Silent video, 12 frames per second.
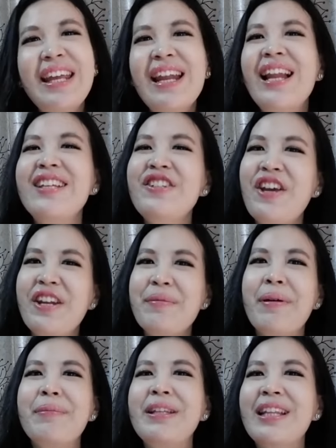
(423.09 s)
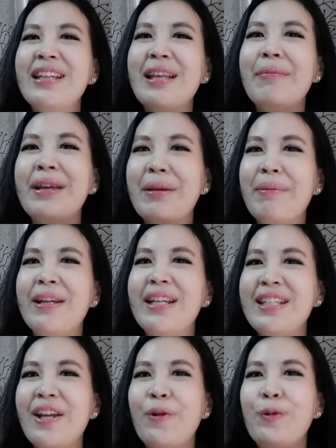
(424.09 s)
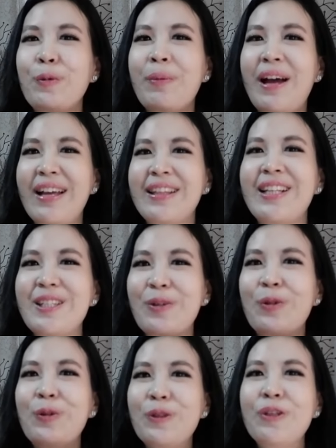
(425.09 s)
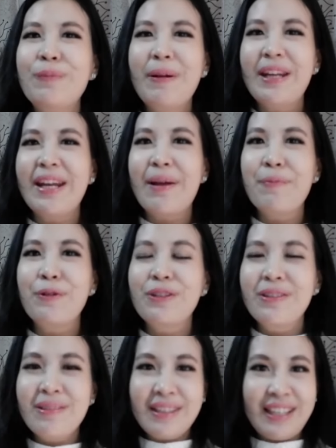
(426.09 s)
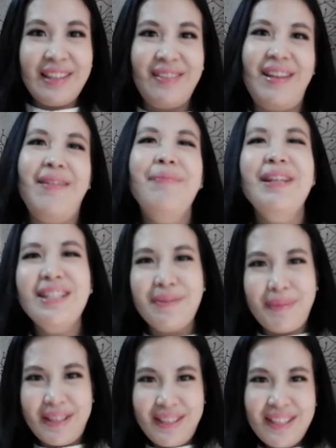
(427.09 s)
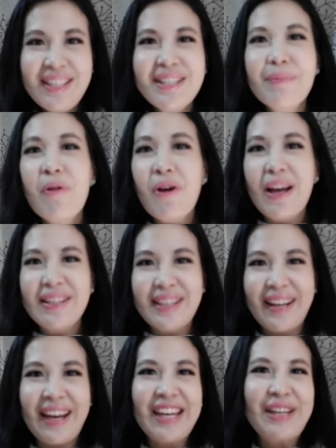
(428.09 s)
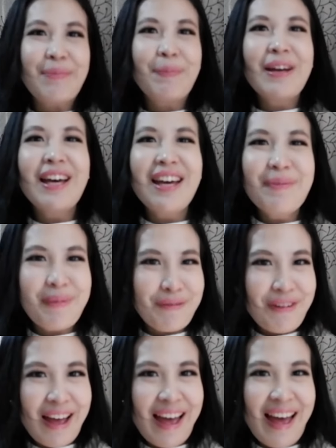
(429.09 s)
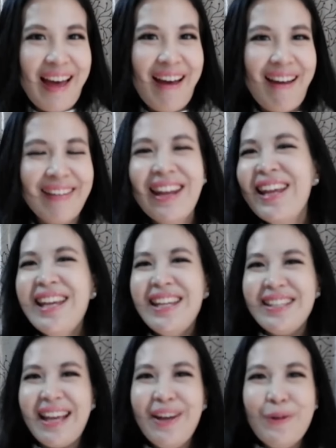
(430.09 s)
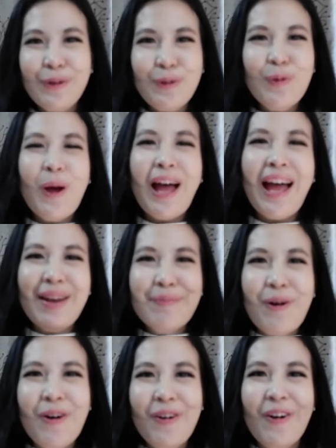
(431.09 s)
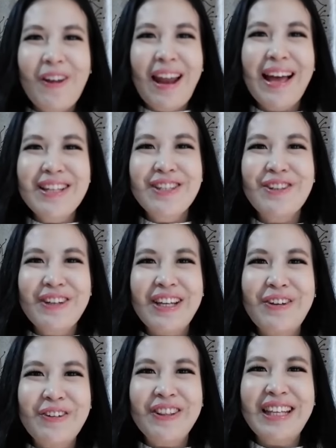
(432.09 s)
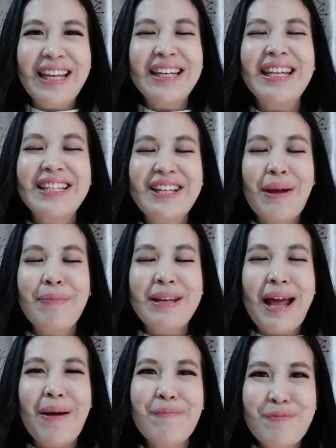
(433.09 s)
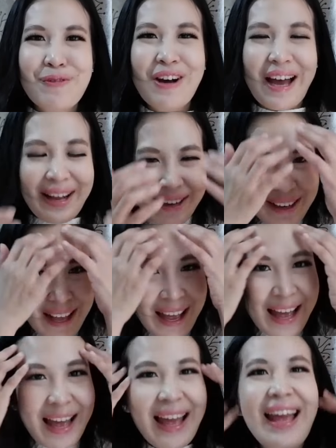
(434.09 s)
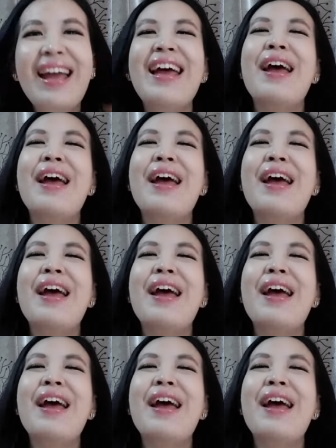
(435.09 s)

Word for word: adalah sharing mami tentang bagaimana cara untuk mengatasi kutu pada rambut kita masing-masing. Semoga cara ini bermanfaat. Yang kutuan monggo langsung ikutin dijamin ampuh karena